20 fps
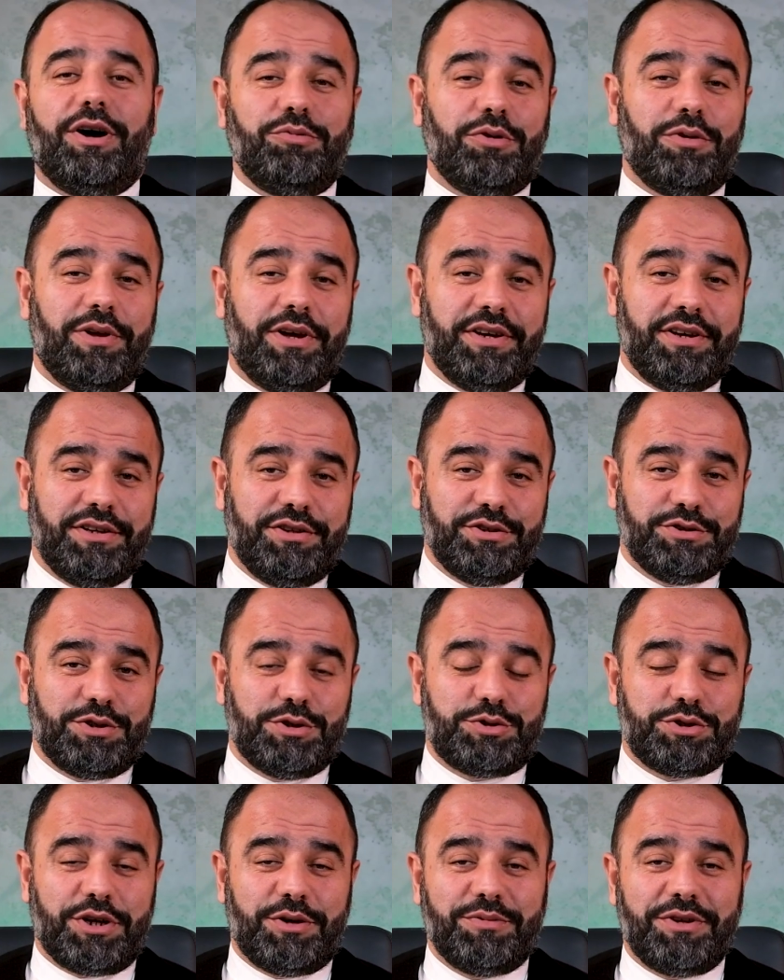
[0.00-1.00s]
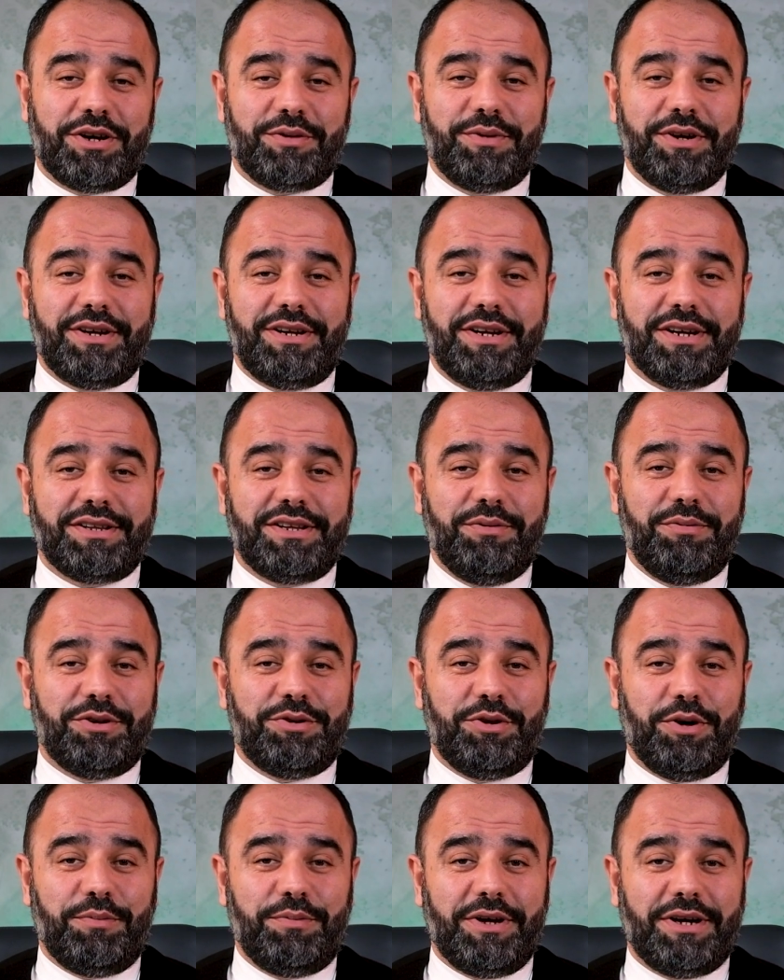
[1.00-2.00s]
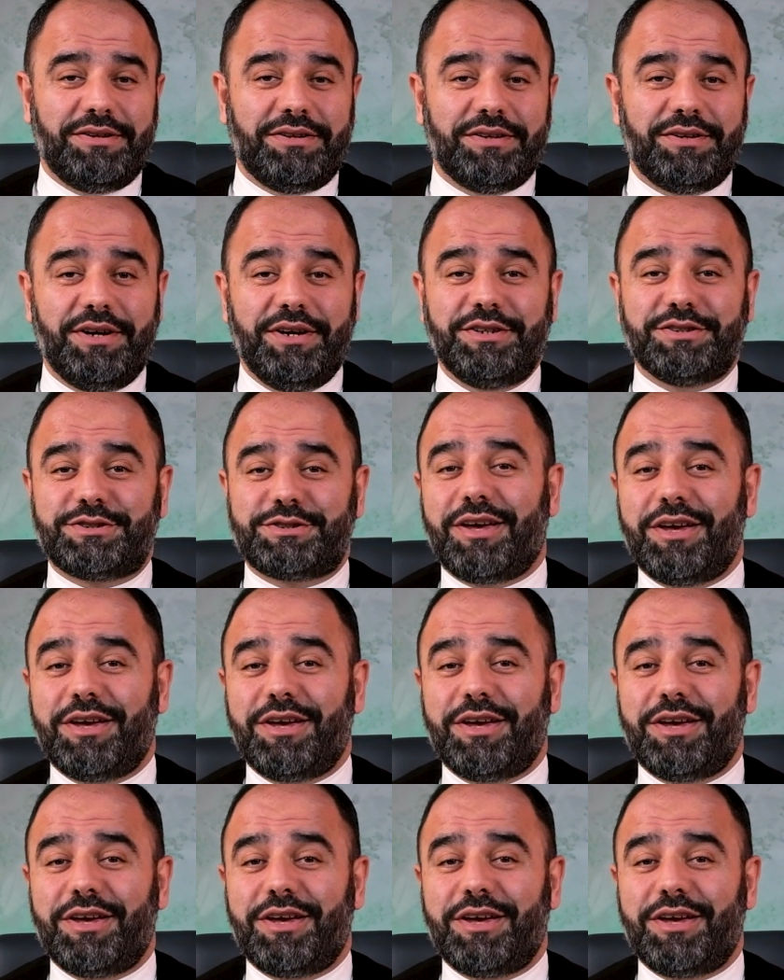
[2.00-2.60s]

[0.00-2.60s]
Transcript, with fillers: Abdullah Yıldız hocamla birlikte bir toplantıdayız.